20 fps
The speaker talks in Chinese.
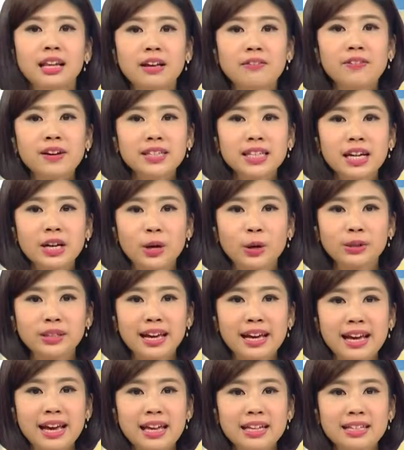那放在口
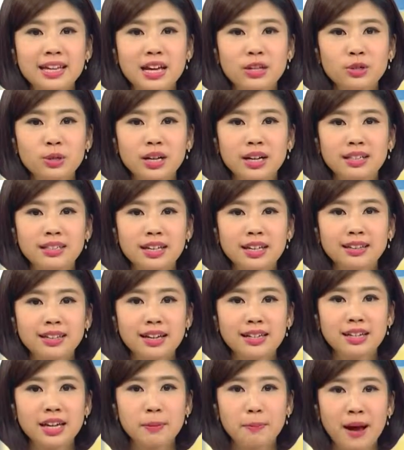袋看起来就很像
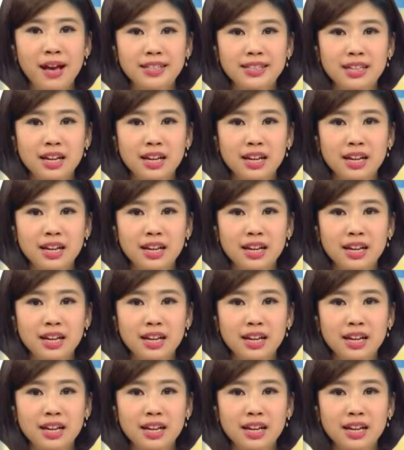带着一把